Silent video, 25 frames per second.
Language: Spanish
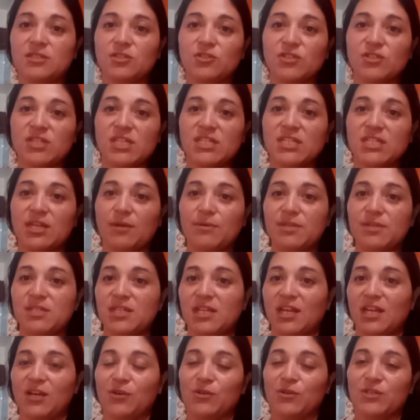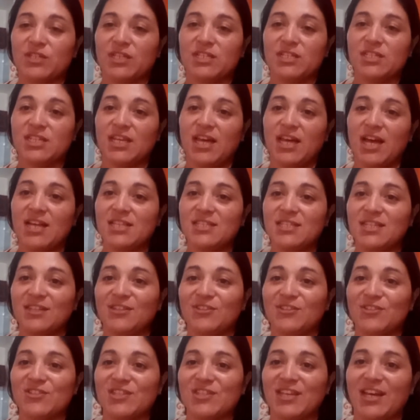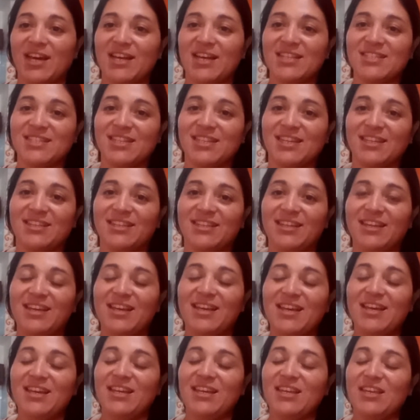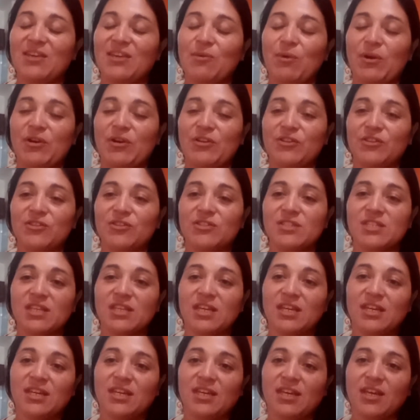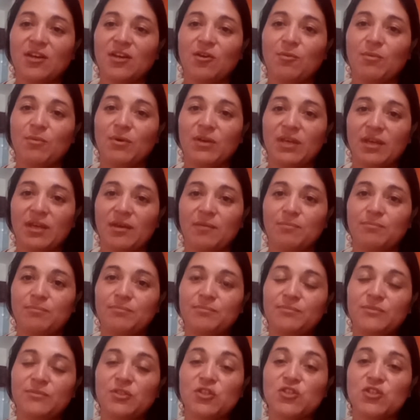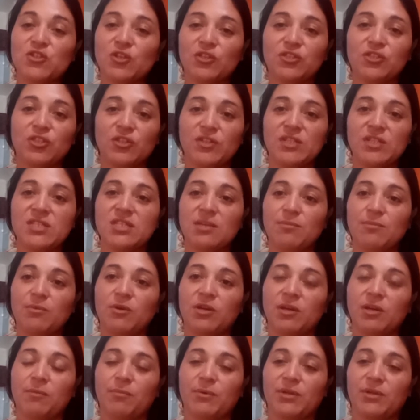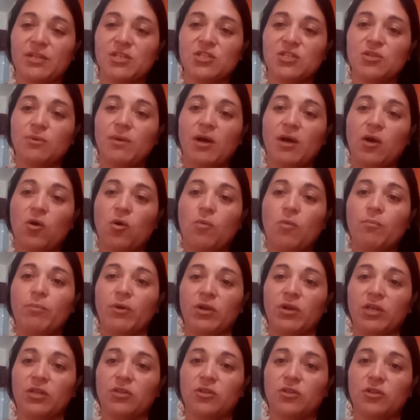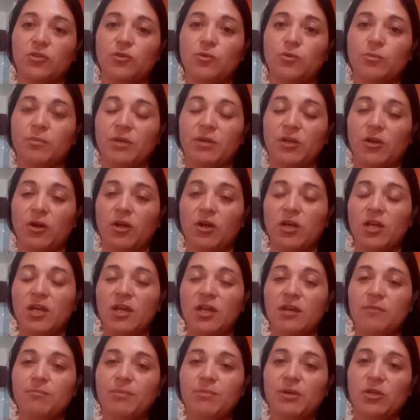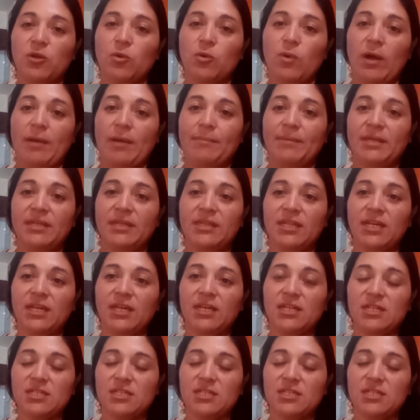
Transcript: no se sabe si las cosas se hacen, no se hacen. Y bueno, entonces es como que nosotros decimos que por eso bajó un poquito el número, pero igualmente